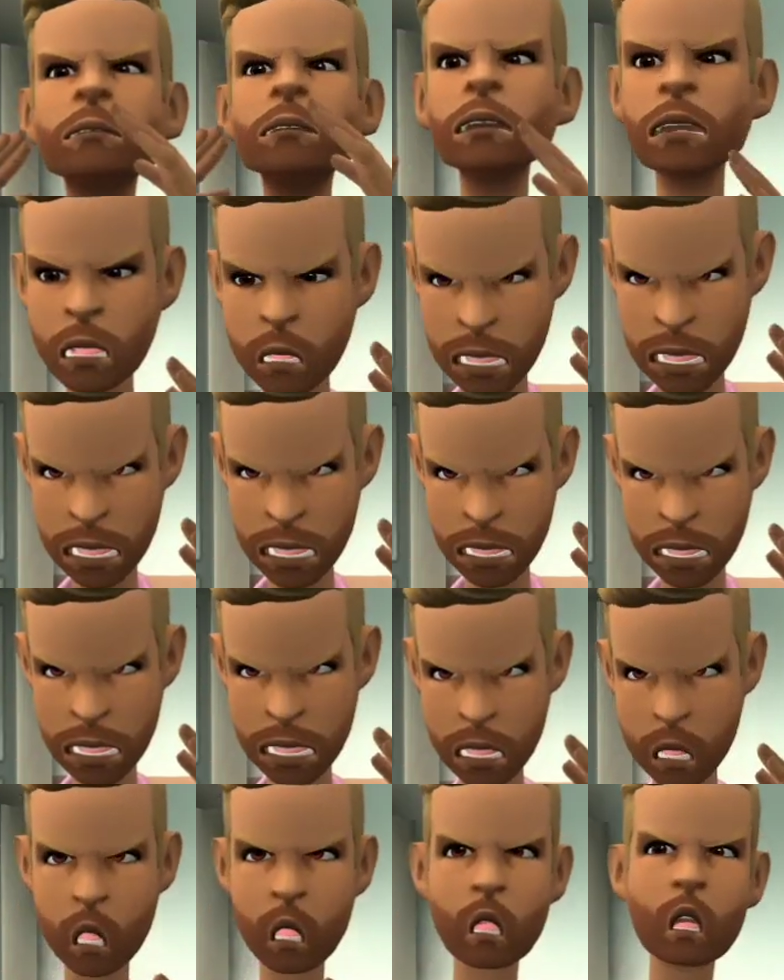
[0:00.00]
স্যার এখনও
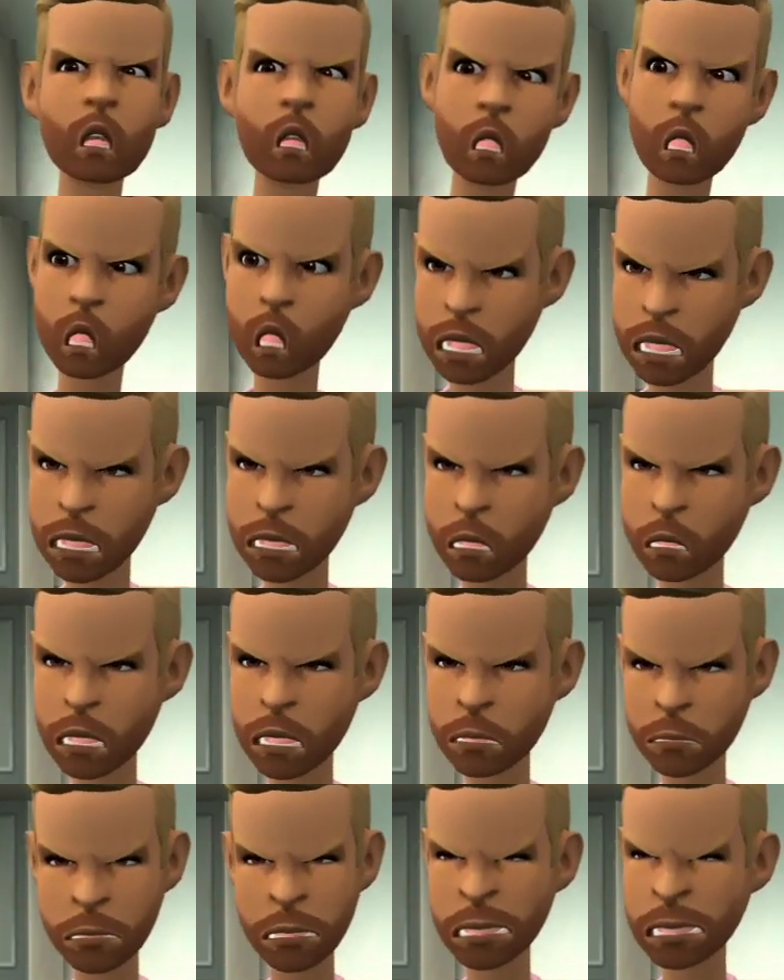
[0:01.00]
সেটা প্রমাণিত হয়নি
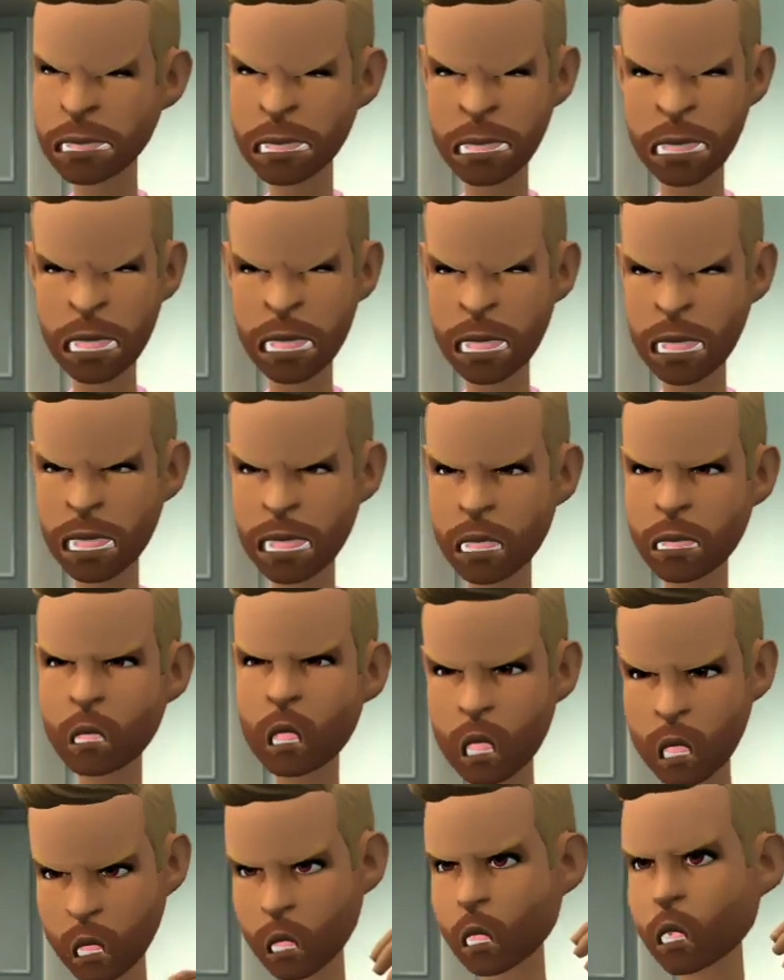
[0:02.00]
তবে বিজ্ঞানীদের
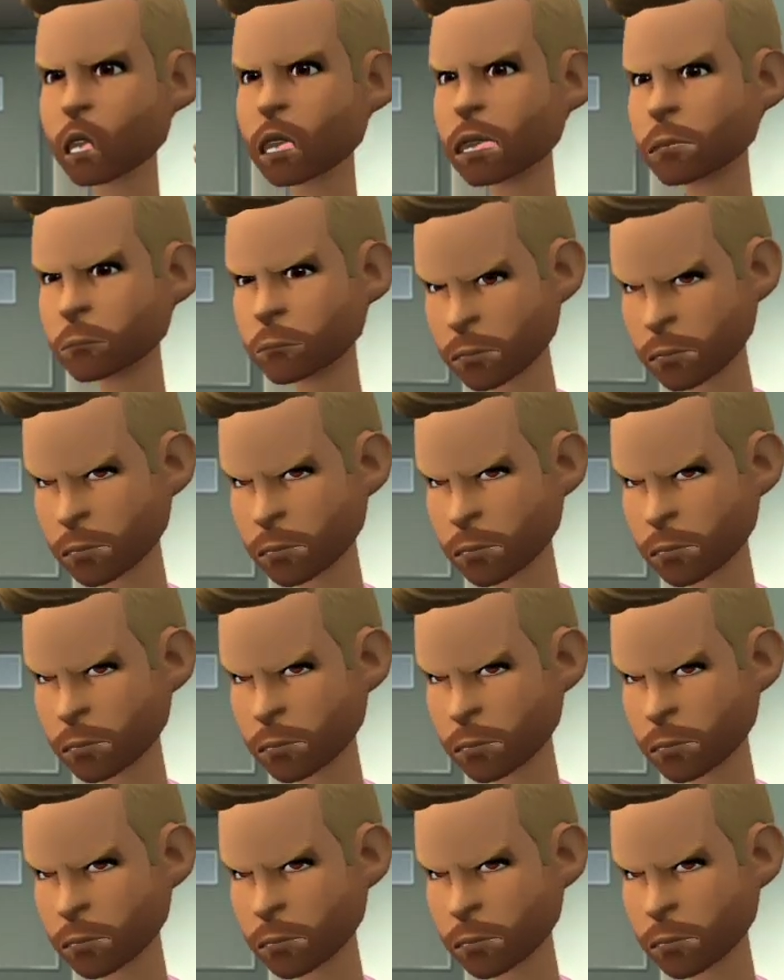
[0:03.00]
গবেষণা চলছে